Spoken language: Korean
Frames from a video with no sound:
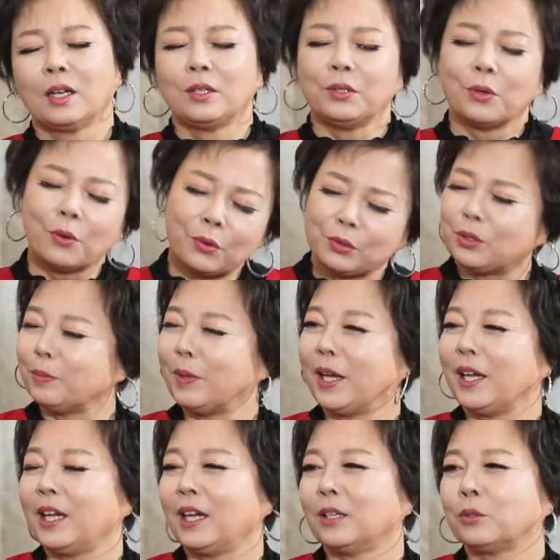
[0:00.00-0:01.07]

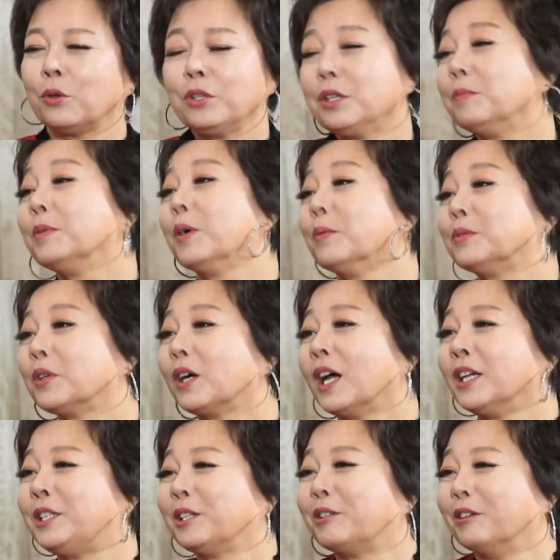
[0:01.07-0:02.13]
요즘에 손님이
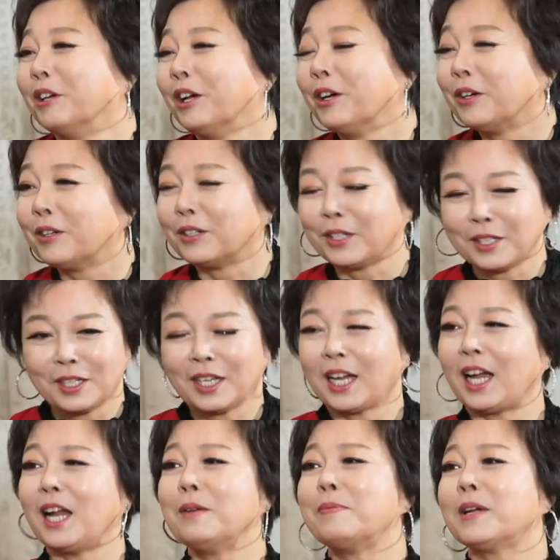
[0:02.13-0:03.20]
없어가지고요.
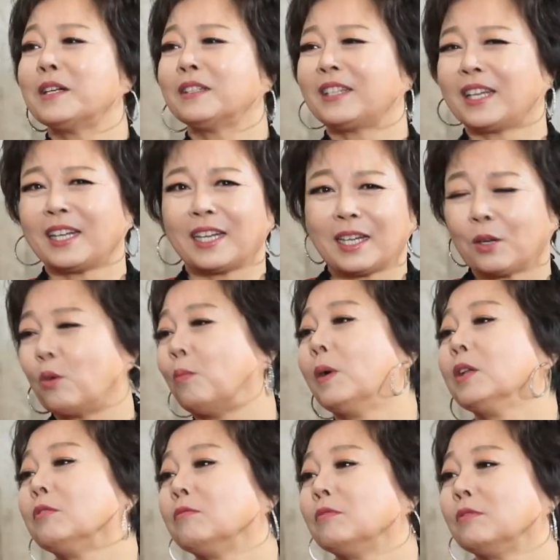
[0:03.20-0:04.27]
알바를 다
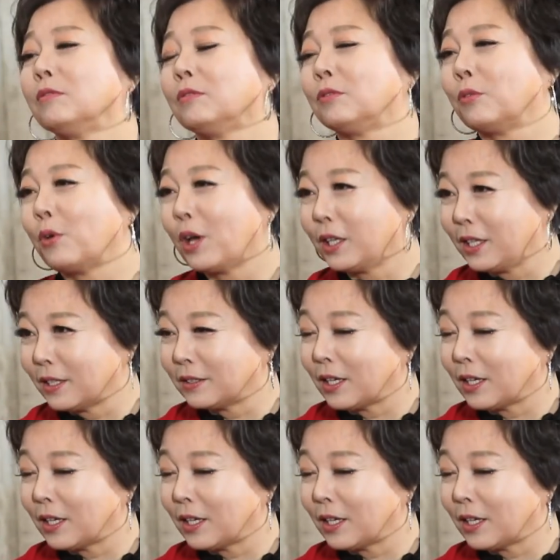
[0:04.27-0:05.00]
그만둬야 되는